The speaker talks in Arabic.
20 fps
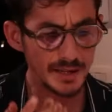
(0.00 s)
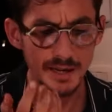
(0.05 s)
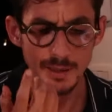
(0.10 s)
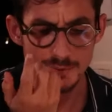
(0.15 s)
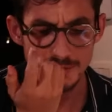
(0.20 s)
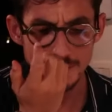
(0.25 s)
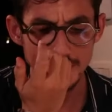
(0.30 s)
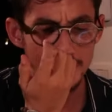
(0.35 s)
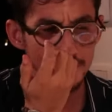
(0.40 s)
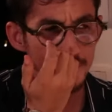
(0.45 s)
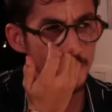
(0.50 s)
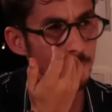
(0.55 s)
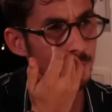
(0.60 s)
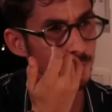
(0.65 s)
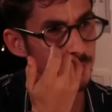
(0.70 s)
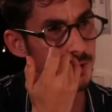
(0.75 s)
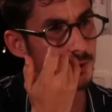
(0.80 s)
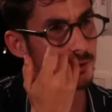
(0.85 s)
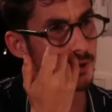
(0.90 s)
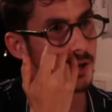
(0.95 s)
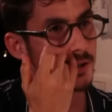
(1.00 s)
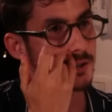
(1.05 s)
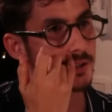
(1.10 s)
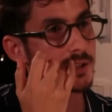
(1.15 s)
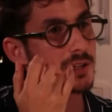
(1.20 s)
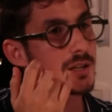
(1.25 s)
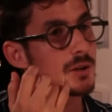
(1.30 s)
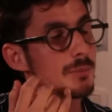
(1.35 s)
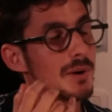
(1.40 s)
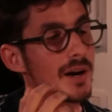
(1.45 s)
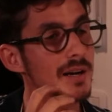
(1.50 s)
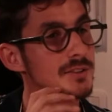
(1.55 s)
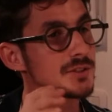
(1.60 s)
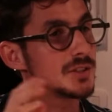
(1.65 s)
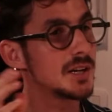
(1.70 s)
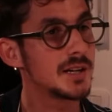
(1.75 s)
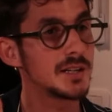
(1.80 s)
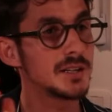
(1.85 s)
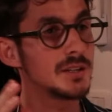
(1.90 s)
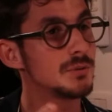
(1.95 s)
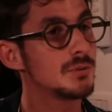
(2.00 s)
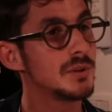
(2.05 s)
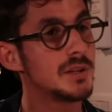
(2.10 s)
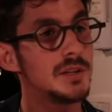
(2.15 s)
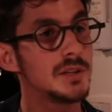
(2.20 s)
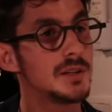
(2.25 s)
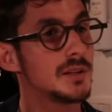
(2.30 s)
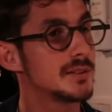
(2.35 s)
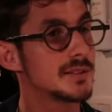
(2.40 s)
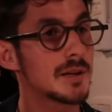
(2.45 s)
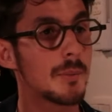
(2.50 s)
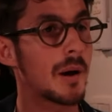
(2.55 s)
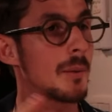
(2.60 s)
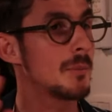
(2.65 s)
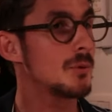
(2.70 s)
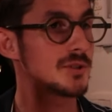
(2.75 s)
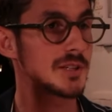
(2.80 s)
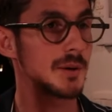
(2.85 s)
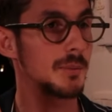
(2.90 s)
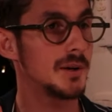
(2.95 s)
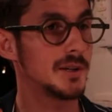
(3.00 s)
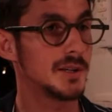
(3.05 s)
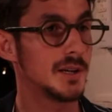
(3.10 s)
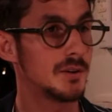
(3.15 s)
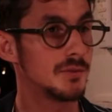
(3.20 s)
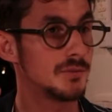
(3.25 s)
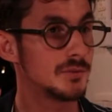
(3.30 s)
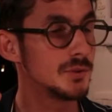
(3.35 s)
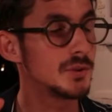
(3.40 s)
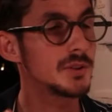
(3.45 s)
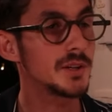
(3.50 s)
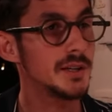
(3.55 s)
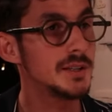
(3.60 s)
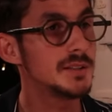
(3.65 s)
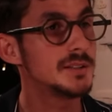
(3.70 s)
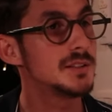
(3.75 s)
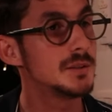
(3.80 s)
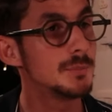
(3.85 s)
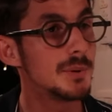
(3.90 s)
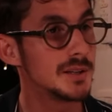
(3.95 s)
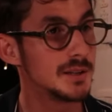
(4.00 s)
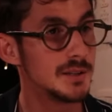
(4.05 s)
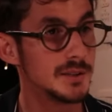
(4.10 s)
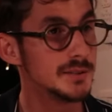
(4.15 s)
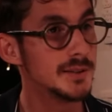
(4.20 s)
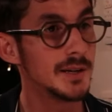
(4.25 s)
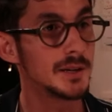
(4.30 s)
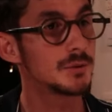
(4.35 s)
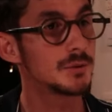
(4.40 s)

50000 ابوني ولا حاجه هكا وبعد شهرين نولي 770000 دونك حياتي تبدلت